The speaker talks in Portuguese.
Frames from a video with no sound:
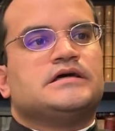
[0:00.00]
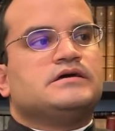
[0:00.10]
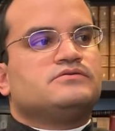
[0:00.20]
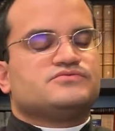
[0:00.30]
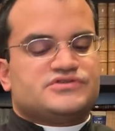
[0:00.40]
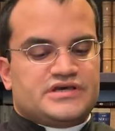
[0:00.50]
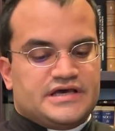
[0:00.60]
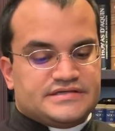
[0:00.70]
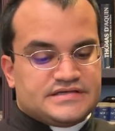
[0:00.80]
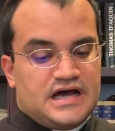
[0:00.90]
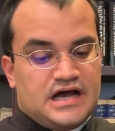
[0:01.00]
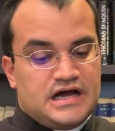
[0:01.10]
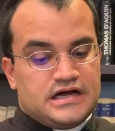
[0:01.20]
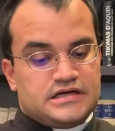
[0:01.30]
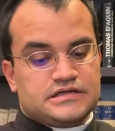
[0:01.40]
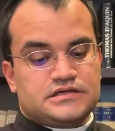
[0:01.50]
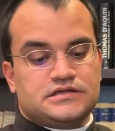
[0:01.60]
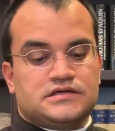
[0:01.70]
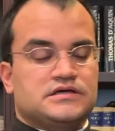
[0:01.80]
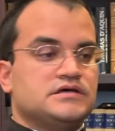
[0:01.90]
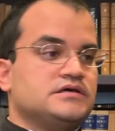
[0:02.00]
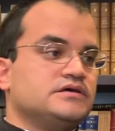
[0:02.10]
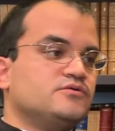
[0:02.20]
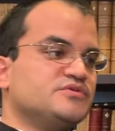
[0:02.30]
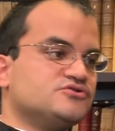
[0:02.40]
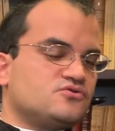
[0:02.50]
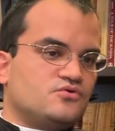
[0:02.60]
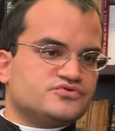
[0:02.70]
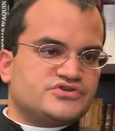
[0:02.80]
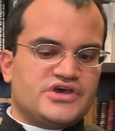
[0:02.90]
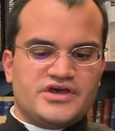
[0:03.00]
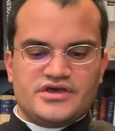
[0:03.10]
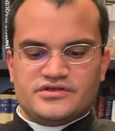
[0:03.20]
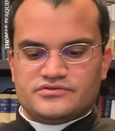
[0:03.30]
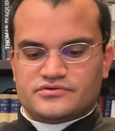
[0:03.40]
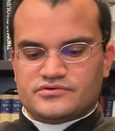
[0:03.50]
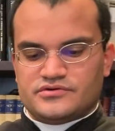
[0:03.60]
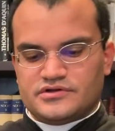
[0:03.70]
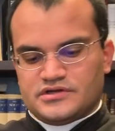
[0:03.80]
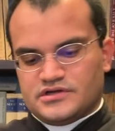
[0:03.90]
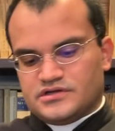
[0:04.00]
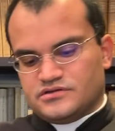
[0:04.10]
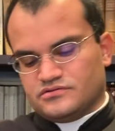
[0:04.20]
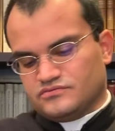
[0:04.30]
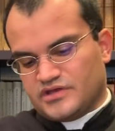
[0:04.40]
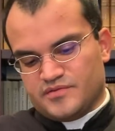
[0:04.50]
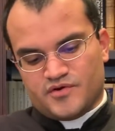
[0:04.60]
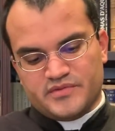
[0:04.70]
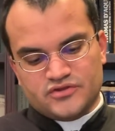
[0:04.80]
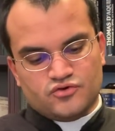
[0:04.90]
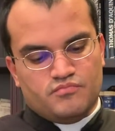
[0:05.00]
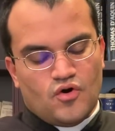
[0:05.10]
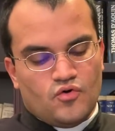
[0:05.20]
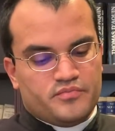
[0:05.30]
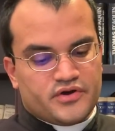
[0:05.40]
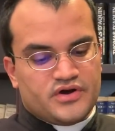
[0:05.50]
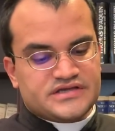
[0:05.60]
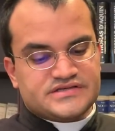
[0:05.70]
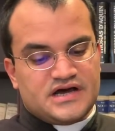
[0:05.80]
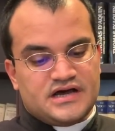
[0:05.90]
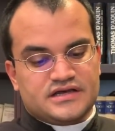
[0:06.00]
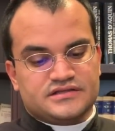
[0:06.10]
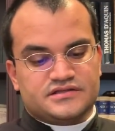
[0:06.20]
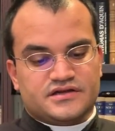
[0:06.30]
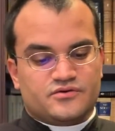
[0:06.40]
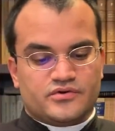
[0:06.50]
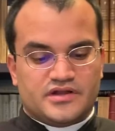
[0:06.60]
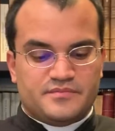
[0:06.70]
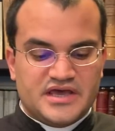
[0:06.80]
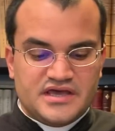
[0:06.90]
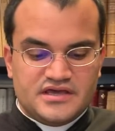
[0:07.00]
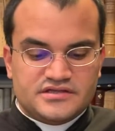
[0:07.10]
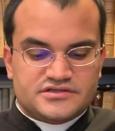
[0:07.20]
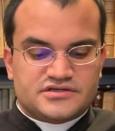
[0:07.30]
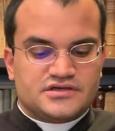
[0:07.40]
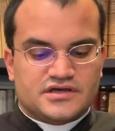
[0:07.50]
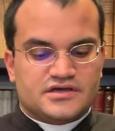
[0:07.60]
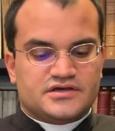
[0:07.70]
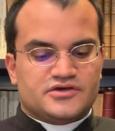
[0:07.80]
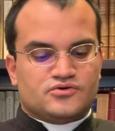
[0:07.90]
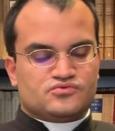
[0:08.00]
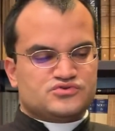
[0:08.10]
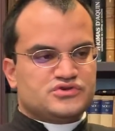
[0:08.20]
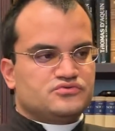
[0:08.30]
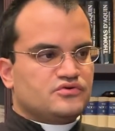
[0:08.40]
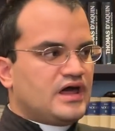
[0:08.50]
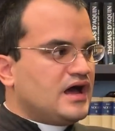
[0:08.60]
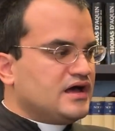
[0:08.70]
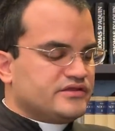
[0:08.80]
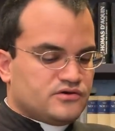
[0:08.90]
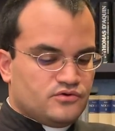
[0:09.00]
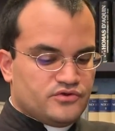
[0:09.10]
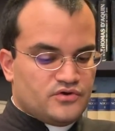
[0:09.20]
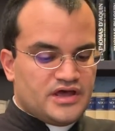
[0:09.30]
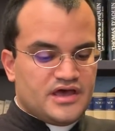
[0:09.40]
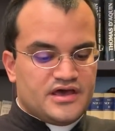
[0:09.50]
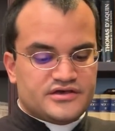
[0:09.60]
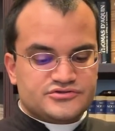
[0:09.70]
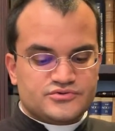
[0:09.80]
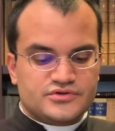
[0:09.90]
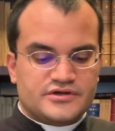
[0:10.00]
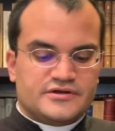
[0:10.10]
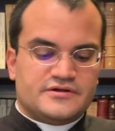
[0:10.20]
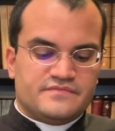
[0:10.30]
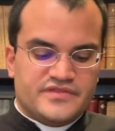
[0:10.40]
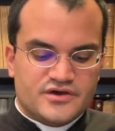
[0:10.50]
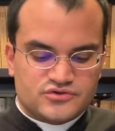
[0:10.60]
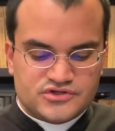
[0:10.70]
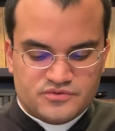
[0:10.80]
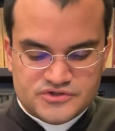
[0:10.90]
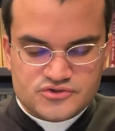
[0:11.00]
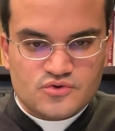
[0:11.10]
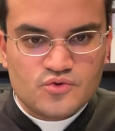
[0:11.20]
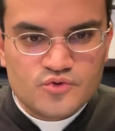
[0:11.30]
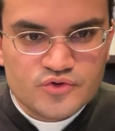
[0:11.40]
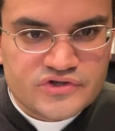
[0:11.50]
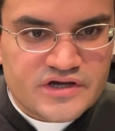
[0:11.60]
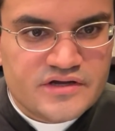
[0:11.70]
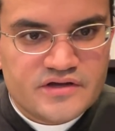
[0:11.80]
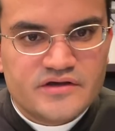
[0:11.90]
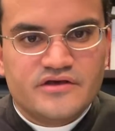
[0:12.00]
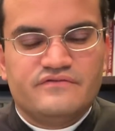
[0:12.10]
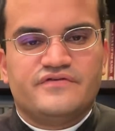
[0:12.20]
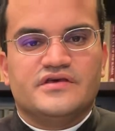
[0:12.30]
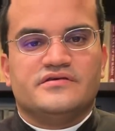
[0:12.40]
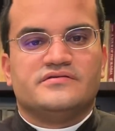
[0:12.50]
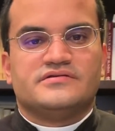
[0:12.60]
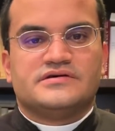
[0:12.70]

Eu não sei rezar, eu me desconcentro, não tem momento bom para eu rezar tranquilamente, eu não sinto nada quando eu rezo, Deus não me escuta, enfim,